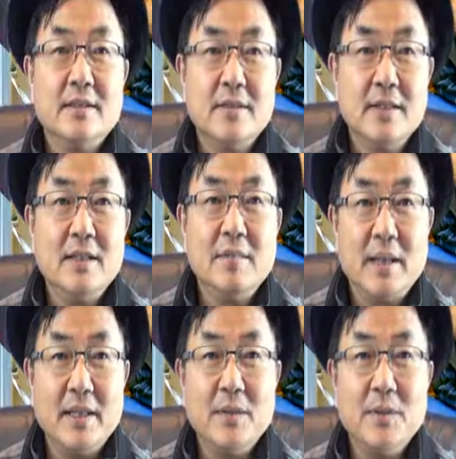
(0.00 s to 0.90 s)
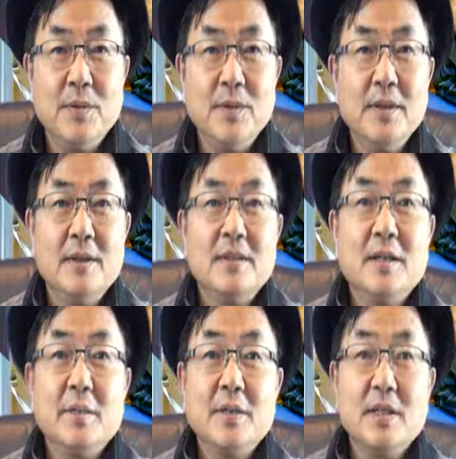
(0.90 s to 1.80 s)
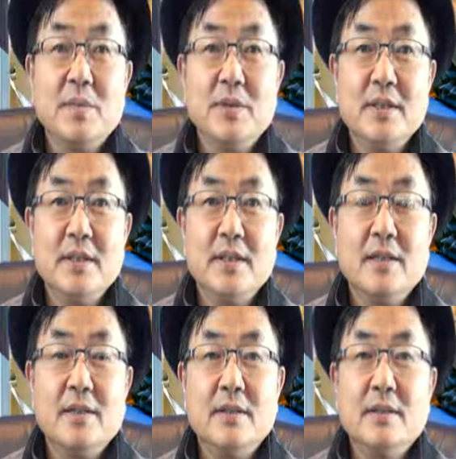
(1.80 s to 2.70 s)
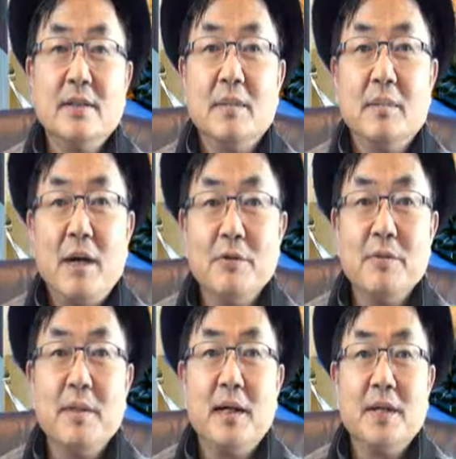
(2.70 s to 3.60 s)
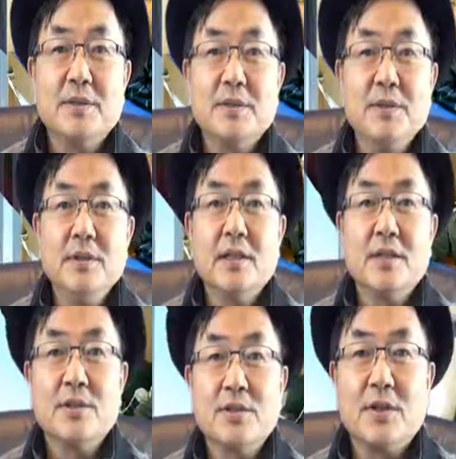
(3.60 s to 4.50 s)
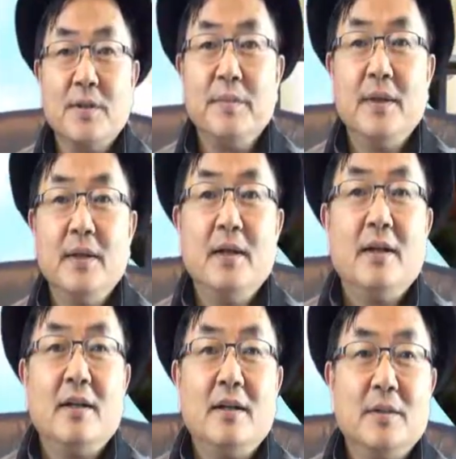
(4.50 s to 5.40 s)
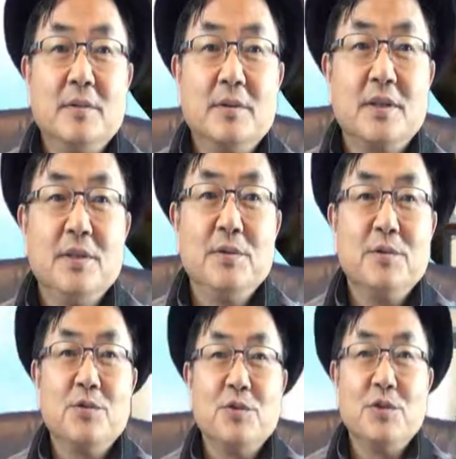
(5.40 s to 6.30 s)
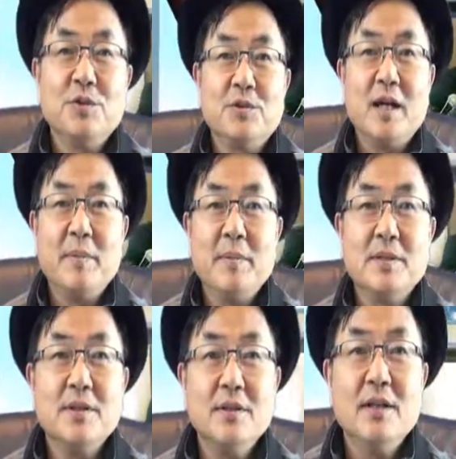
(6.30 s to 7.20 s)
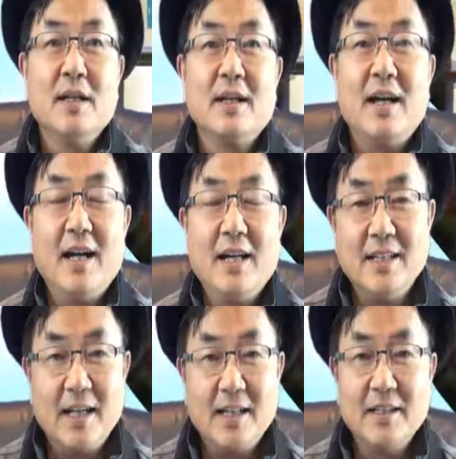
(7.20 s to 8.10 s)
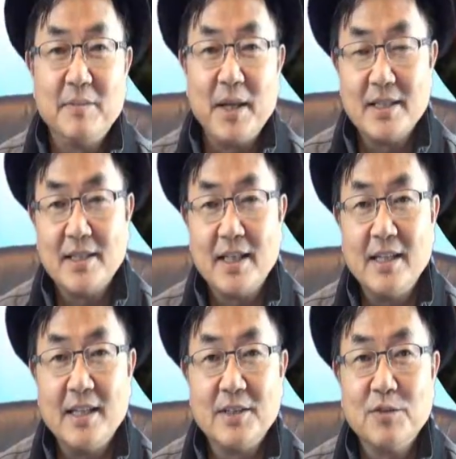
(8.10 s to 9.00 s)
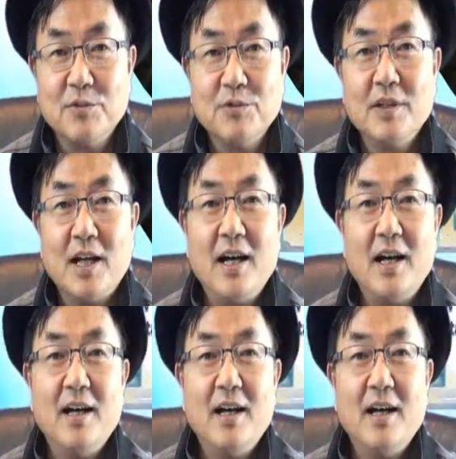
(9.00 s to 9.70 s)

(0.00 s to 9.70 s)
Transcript: 씬을 만들고 세 번째는 프레젠테이션을 그냥 마우스만 가지고 이렇게 저처럼 어, 키우고 줄이고를 하면서 강의를 하는 방식에 의해서 누구나